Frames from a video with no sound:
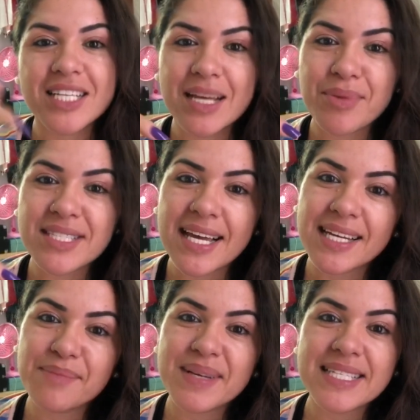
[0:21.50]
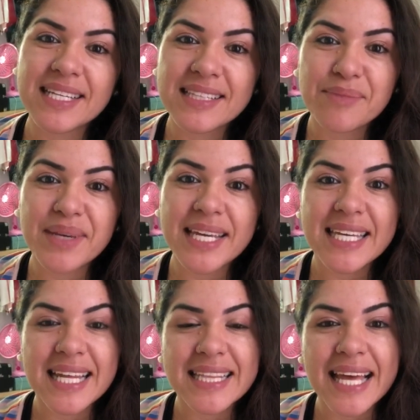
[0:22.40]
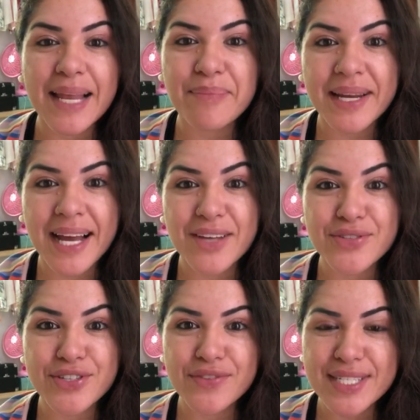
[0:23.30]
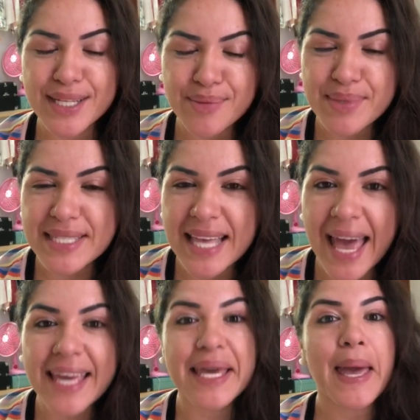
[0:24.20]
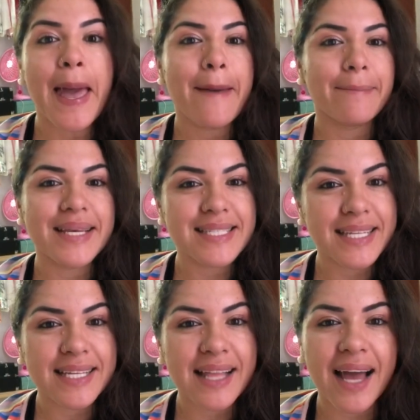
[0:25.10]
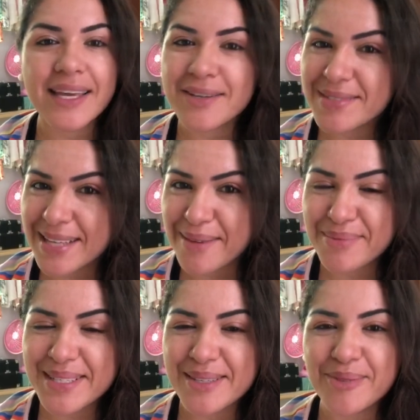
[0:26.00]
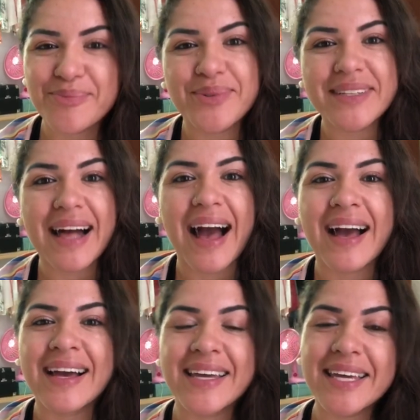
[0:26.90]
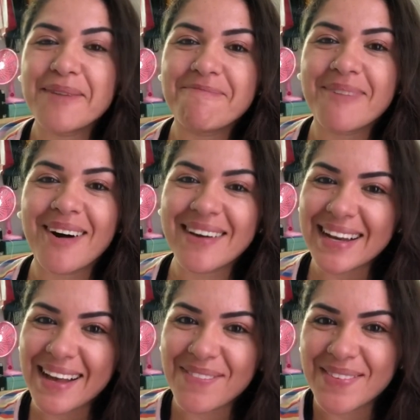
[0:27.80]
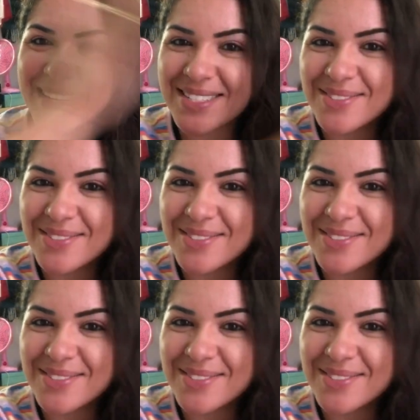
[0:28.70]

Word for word: deixar meu Instagram passando também aqui na tela para caso se você não me segue, me seguir lá que eu sempre estou por lá. E bora lá para mais